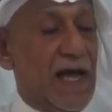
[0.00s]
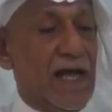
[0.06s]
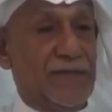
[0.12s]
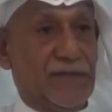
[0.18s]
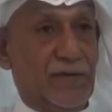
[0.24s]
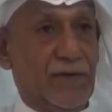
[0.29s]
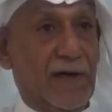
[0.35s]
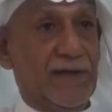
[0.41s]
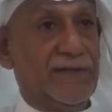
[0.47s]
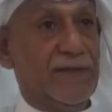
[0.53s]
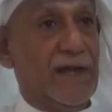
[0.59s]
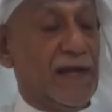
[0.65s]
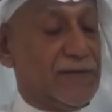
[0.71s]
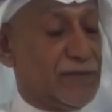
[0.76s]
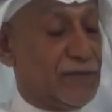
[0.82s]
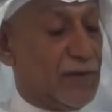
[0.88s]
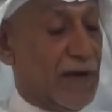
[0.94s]

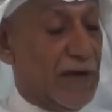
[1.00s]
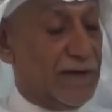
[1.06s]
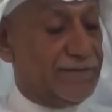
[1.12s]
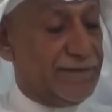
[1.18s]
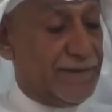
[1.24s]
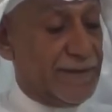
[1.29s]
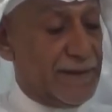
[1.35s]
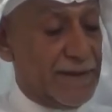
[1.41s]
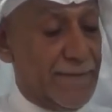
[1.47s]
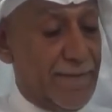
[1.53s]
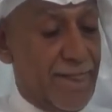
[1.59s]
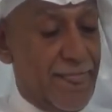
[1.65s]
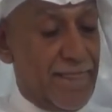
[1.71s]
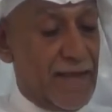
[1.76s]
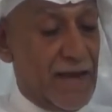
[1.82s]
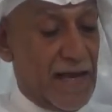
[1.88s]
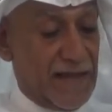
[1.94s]
الثلاثاء الثقافي
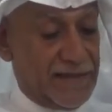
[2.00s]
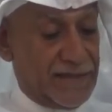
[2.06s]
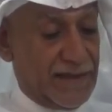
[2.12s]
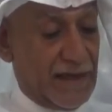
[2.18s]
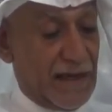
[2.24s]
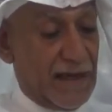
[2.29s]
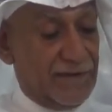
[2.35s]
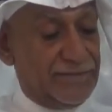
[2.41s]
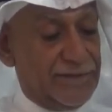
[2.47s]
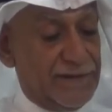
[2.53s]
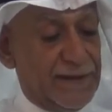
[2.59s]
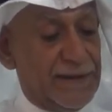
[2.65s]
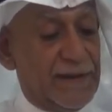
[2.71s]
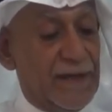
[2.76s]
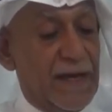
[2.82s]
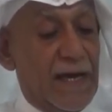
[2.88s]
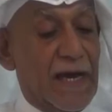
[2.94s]

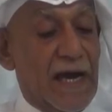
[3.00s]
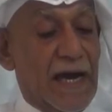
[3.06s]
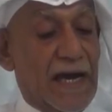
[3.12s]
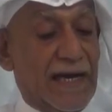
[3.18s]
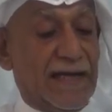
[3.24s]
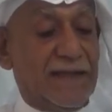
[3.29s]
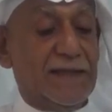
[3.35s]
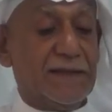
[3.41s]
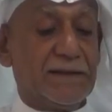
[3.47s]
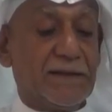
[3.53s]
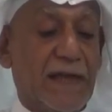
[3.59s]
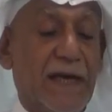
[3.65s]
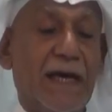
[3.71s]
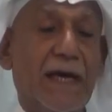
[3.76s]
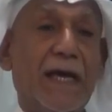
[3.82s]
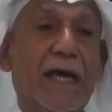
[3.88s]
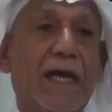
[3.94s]
الثقافي الذي
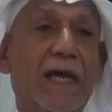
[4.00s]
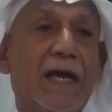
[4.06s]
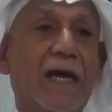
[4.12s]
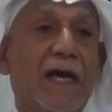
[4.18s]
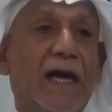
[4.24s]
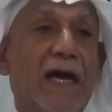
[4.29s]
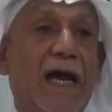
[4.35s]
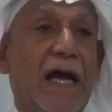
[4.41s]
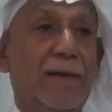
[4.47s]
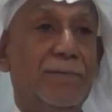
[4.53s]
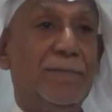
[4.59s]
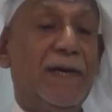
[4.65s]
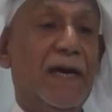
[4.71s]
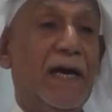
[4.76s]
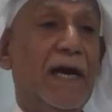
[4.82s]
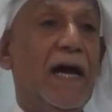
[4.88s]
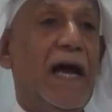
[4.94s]
انطلق
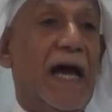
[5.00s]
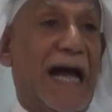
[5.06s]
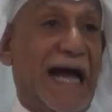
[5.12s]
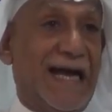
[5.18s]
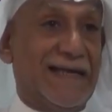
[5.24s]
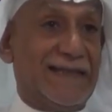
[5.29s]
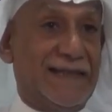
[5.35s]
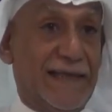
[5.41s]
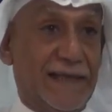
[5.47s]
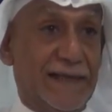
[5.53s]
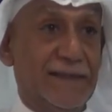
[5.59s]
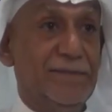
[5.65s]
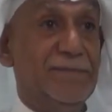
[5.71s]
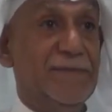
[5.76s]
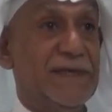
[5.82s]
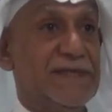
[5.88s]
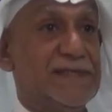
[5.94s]
قبل
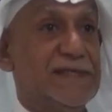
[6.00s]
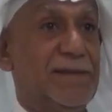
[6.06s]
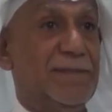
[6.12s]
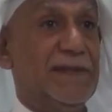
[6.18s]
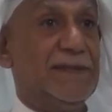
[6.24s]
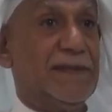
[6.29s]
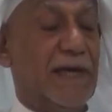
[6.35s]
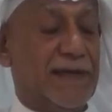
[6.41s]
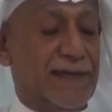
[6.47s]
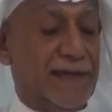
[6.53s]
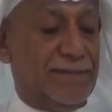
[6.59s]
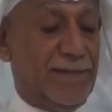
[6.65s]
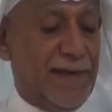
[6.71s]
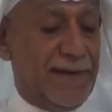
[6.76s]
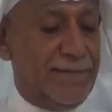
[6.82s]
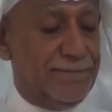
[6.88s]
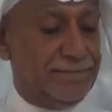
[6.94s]
عقدين من الزمن
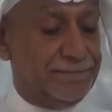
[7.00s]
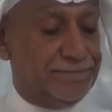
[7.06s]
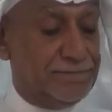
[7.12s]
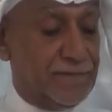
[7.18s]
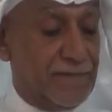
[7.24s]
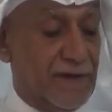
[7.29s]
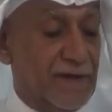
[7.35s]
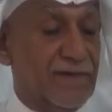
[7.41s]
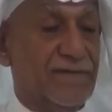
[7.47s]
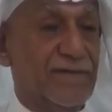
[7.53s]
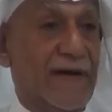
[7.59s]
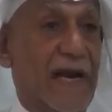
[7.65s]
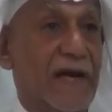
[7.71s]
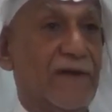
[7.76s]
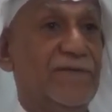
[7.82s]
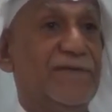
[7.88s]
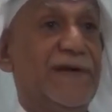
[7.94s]
تقريبا في
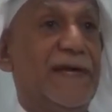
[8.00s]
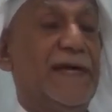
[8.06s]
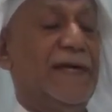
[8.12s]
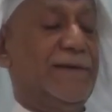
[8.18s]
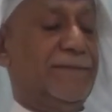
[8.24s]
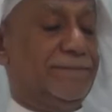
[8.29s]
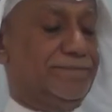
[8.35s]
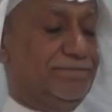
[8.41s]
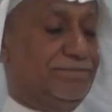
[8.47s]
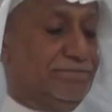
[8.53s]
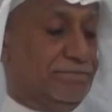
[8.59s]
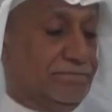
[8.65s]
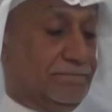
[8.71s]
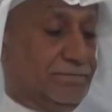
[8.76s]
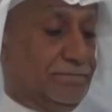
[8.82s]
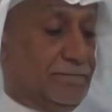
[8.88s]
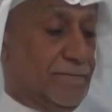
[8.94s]
الألفين
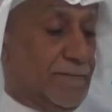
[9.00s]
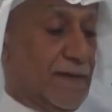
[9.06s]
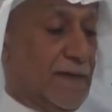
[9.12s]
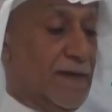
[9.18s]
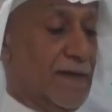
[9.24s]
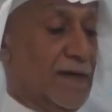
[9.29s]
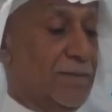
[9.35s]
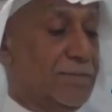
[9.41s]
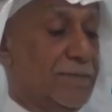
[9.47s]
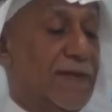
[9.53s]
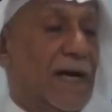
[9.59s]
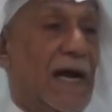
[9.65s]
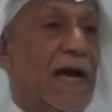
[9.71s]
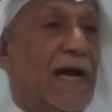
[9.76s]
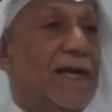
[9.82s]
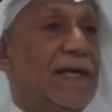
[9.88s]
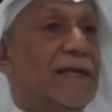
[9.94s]

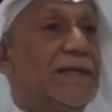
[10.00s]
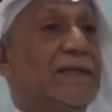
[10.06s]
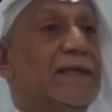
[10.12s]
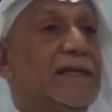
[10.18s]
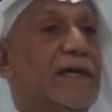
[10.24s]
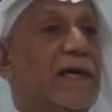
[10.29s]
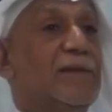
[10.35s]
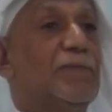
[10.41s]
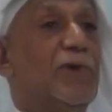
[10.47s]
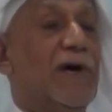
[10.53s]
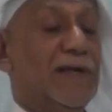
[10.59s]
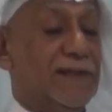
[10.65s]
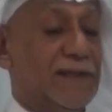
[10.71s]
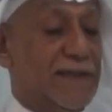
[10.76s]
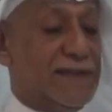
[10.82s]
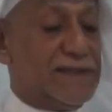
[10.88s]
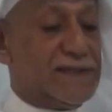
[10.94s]
برعاية
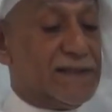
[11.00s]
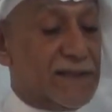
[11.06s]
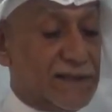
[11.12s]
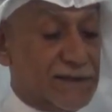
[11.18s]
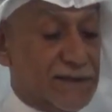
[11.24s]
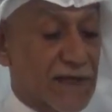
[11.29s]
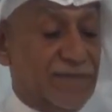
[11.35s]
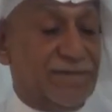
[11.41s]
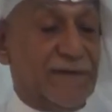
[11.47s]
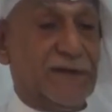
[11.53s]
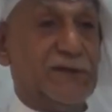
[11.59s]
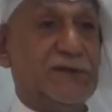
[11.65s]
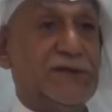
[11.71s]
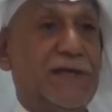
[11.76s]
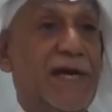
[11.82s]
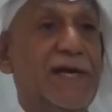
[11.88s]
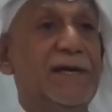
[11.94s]
المهندس جعفر
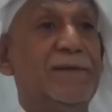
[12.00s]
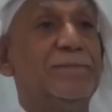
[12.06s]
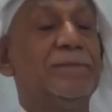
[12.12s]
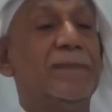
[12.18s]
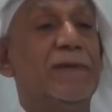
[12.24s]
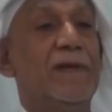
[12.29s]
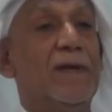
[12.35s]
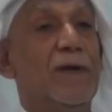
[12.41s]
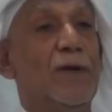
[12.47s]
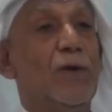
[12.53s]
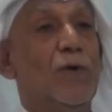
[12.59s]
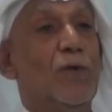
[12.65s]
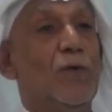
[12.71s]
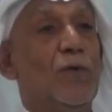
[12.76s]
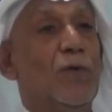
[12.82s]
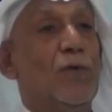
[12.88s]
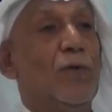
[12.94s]
الشايب
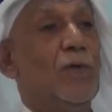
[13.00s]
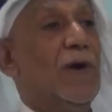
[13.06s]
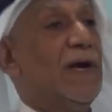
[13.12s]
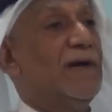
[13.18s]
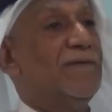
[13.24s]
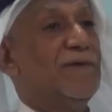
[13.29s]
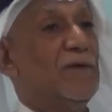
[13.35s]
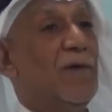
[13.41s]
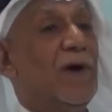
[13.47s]
وانا في